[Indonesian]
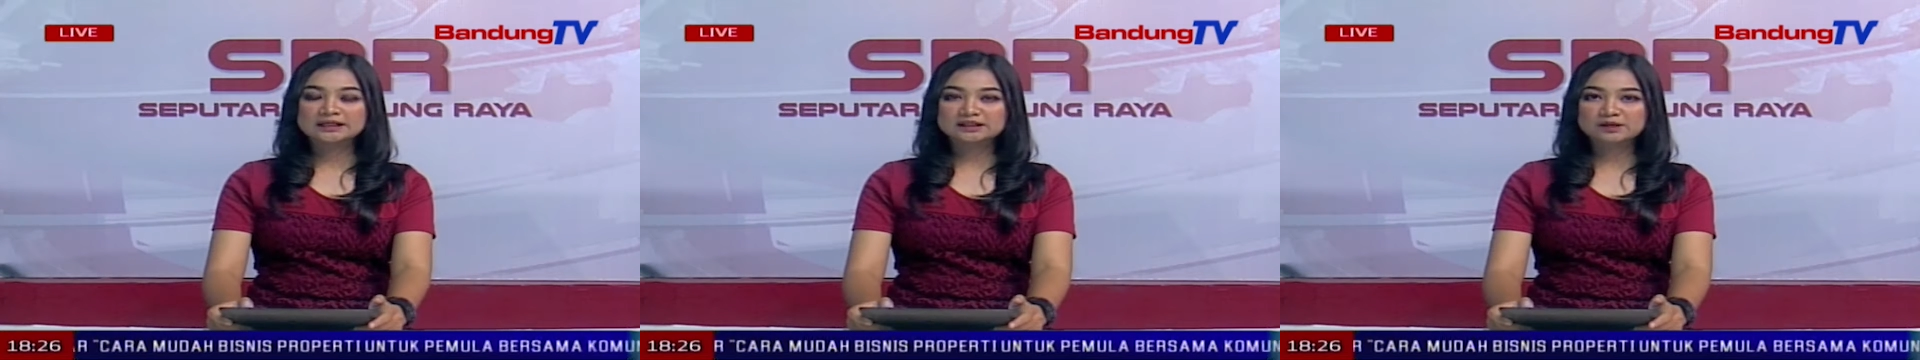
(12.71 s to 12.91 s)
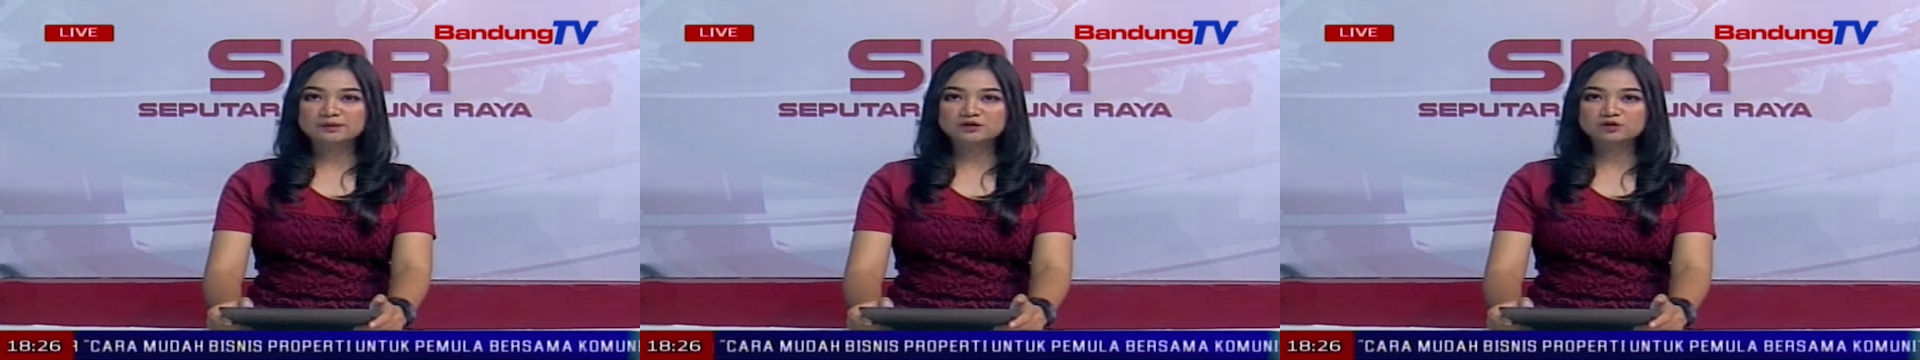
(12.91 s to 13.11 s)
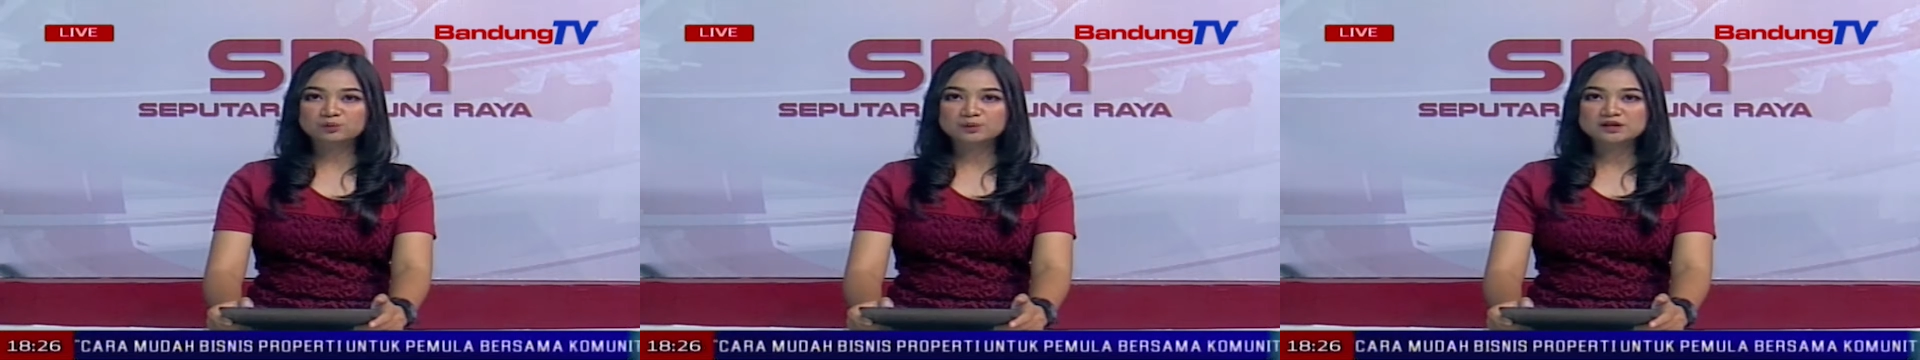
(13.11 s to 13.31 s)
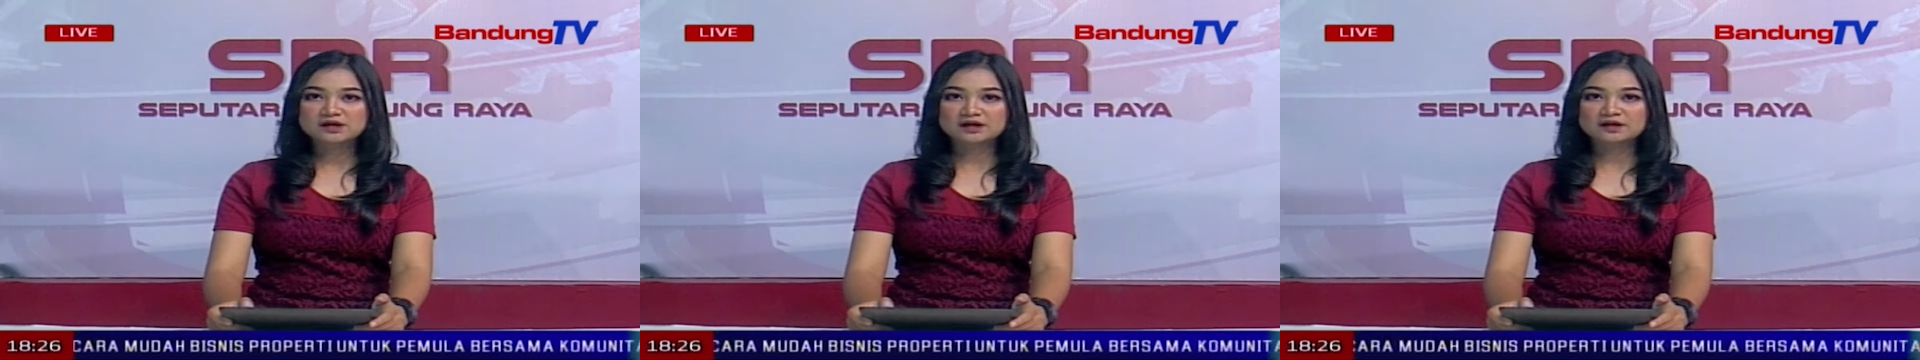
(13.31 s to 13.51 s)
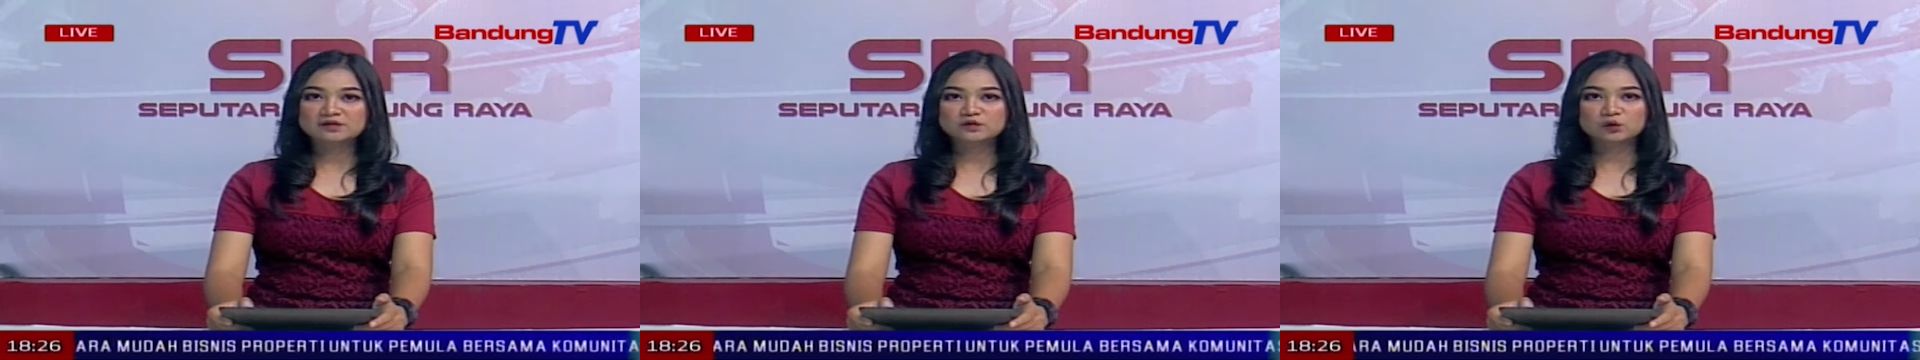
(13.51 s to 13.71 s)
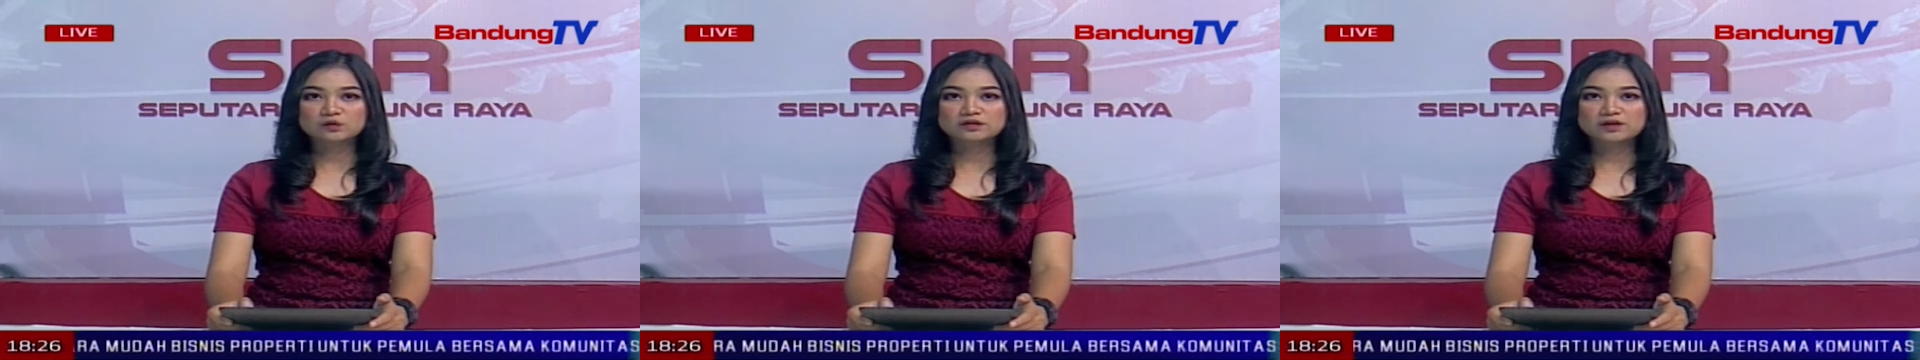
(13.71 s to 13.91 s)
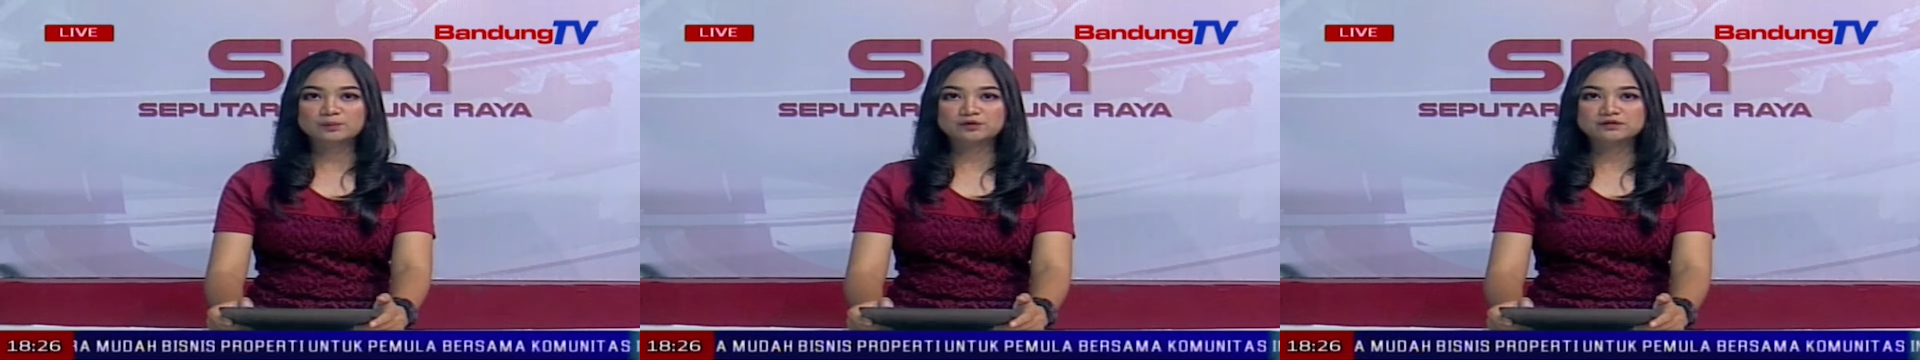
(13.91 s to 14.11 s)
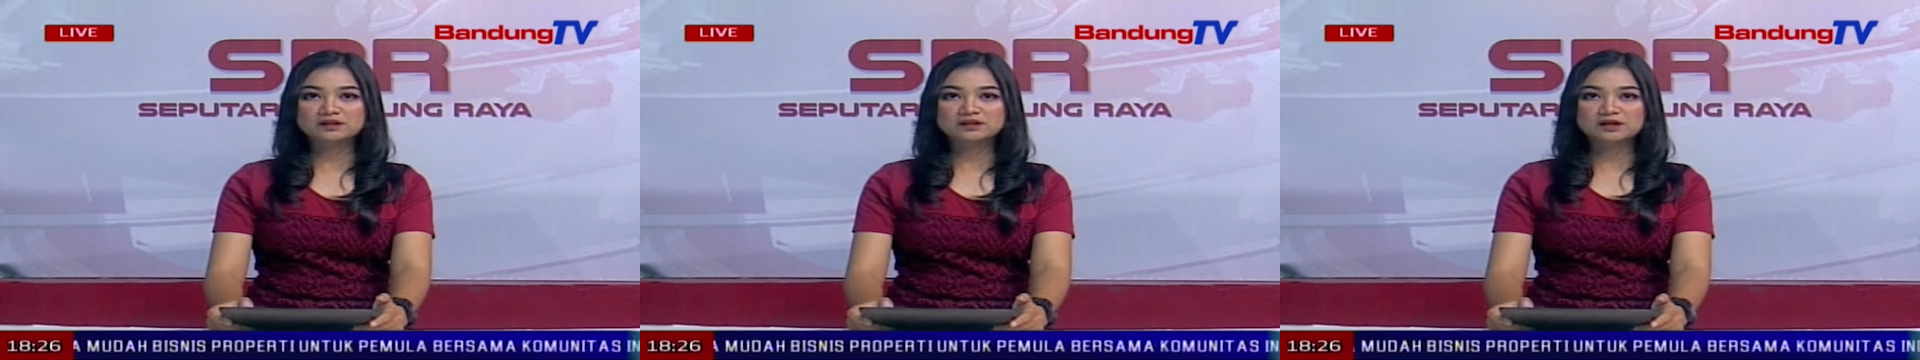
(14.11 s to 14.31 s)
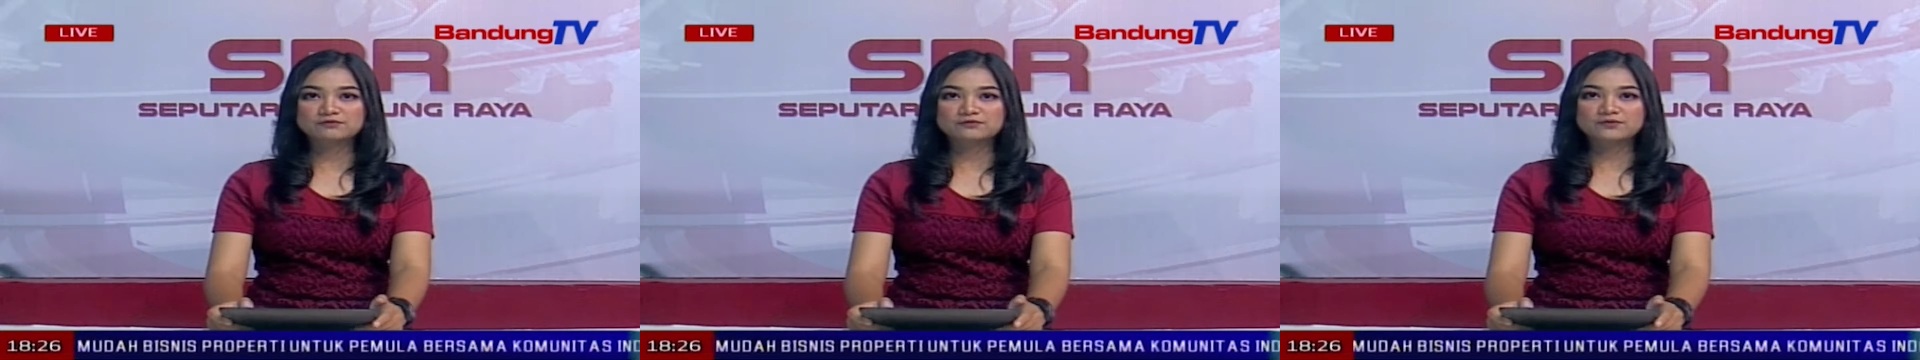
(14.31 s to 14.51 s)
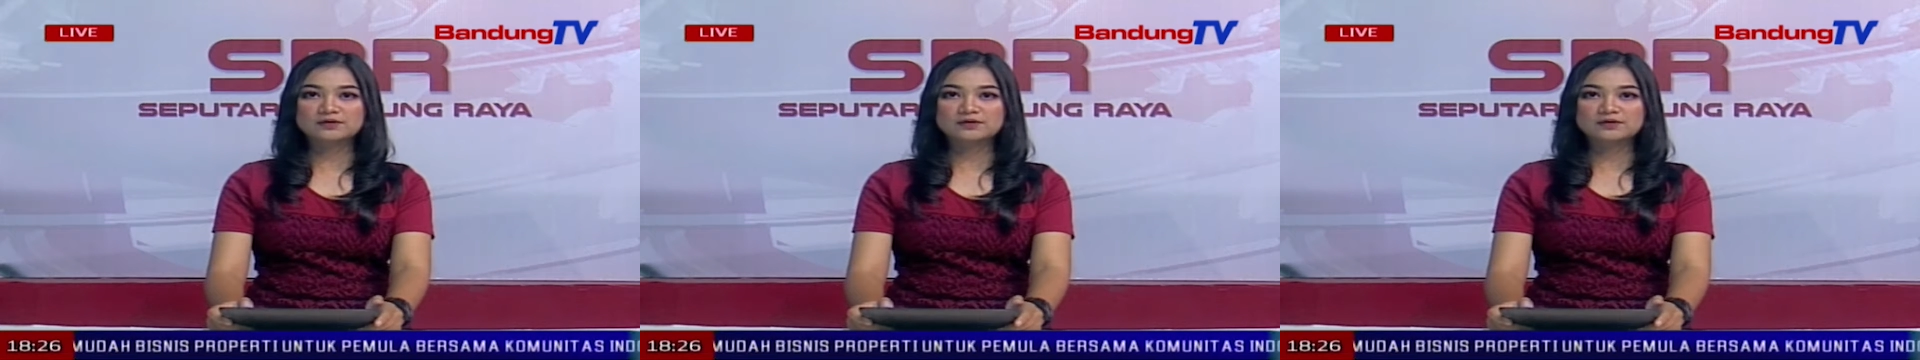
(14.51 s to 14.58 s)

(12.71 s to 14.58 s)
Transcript: termasuk mencari solusi positif